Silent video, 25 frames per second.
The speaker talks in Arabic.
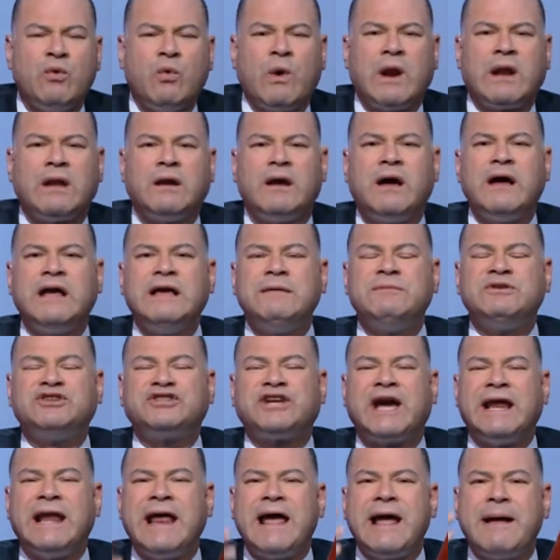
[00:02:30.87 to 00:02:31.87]
والله
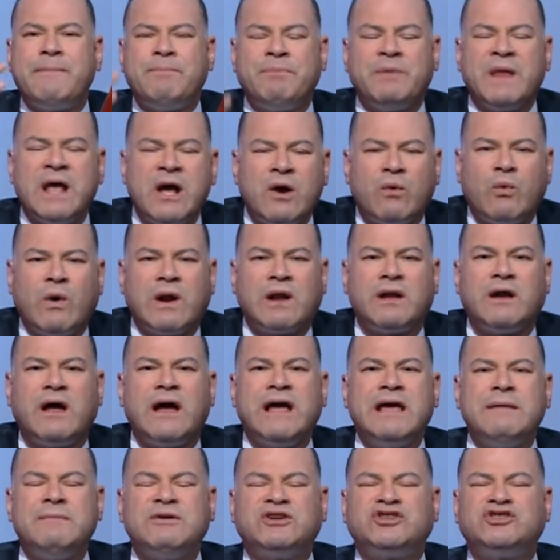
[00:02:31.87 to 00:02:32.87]
مش كلام
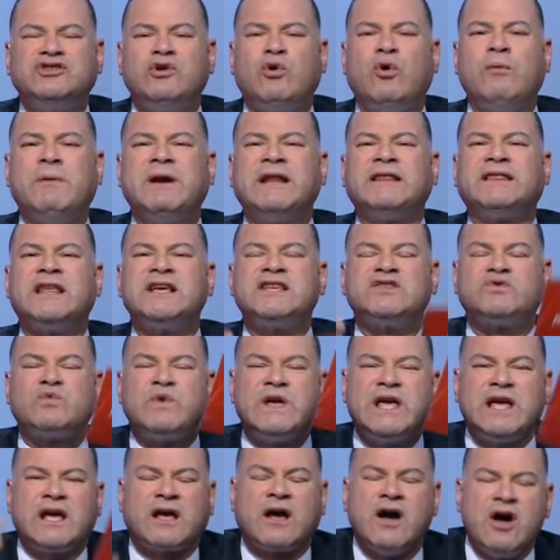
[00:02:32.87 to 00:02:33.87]
والله مش نوع من
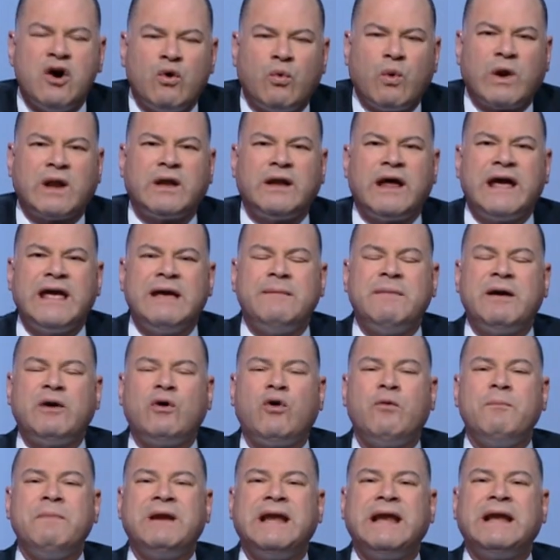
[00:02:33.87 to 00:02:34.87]
التسويق والله ما
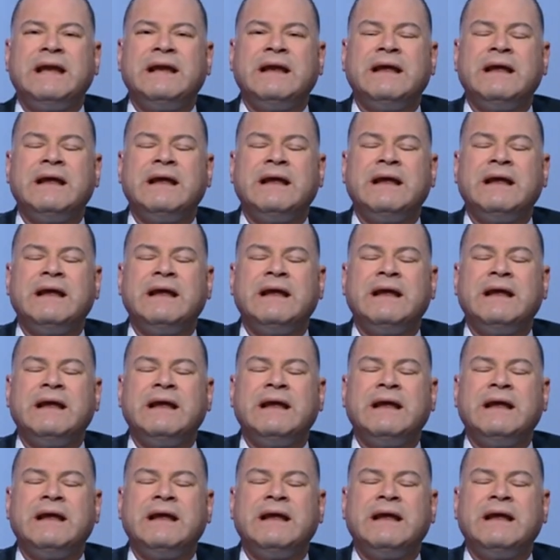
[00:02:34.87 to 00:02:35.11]
نوع من